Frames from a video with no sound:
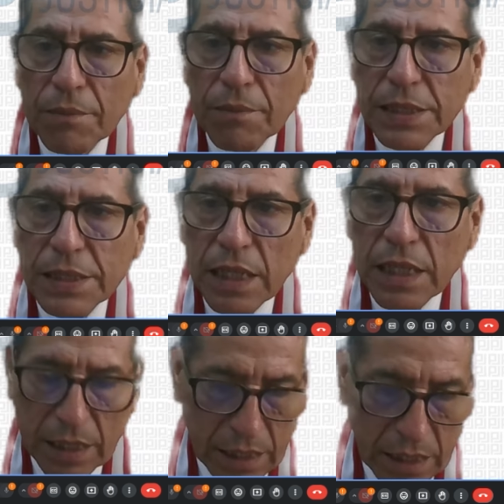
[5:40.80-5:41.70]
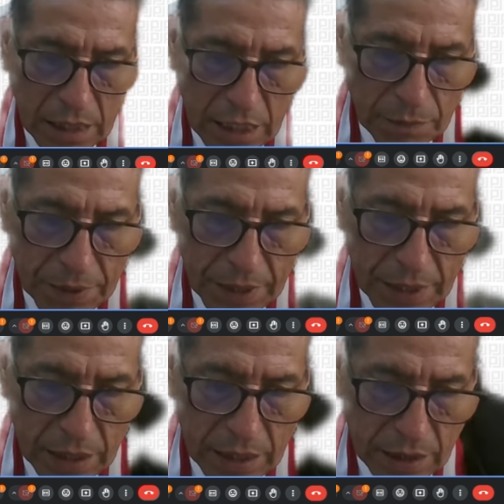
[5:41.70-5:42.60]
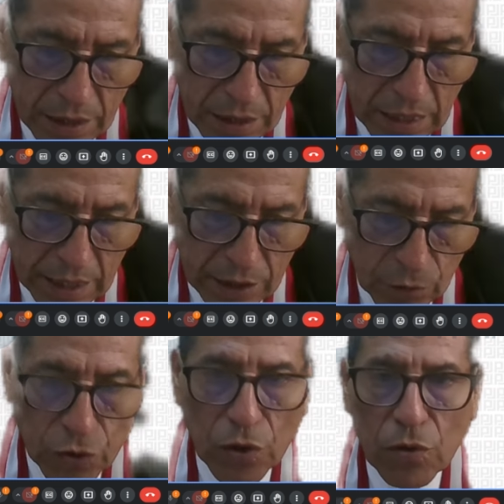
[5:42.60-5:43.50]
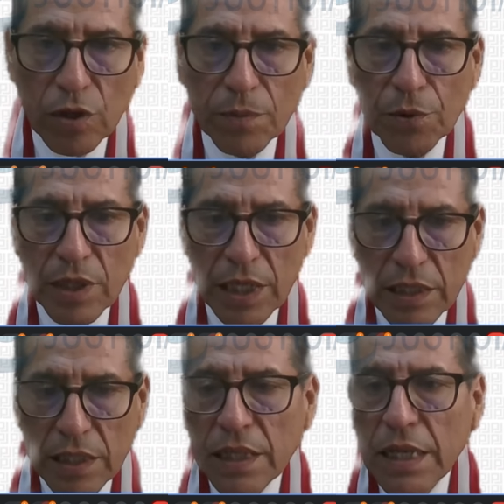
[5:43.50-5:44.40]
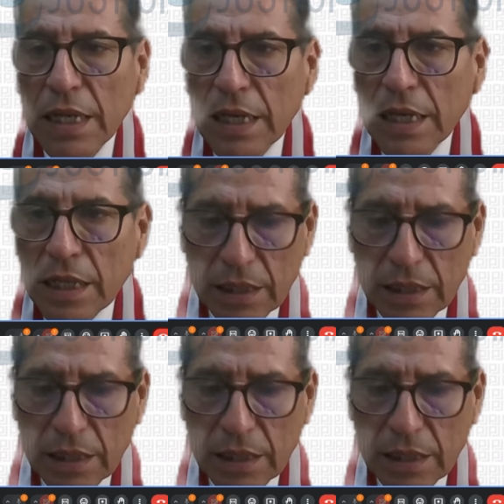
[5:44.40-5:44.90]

eh, solicitud, esta sala pasa a,